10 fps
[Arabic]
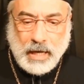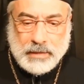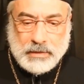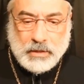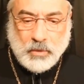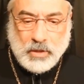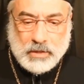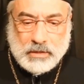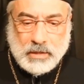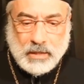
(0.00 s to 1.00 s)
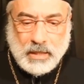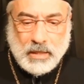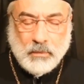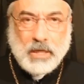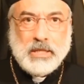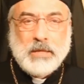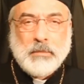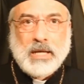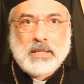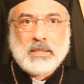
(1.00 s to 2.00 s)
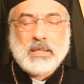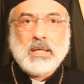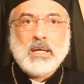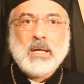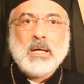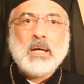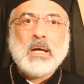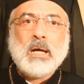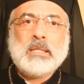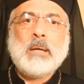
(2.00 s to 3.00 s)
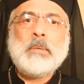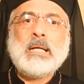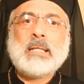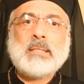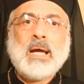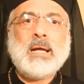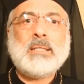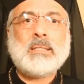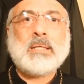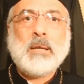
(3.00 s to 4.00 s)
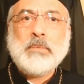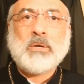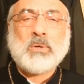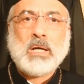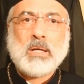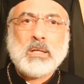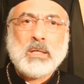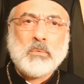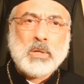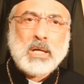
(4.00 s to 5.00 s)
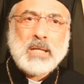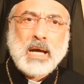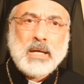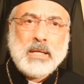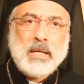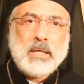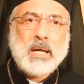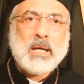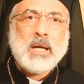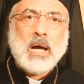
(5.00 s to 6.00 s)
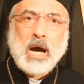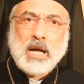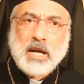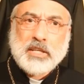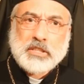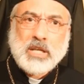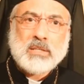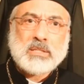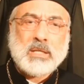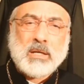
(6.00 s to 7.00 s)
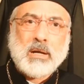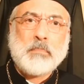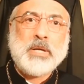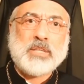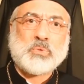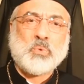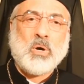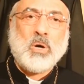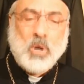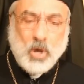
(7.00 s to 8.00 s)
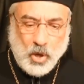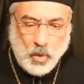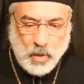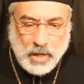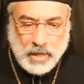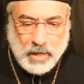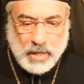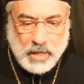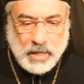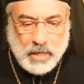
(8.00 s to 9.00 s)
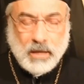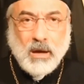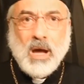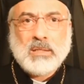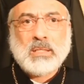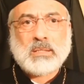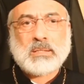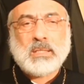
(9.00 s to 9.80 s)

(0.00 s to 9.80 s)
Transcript: عندي كل الثقة والإيمان عندما نتحد جميعنا ونضع عينينا على شخص الرب يسوع هو القادر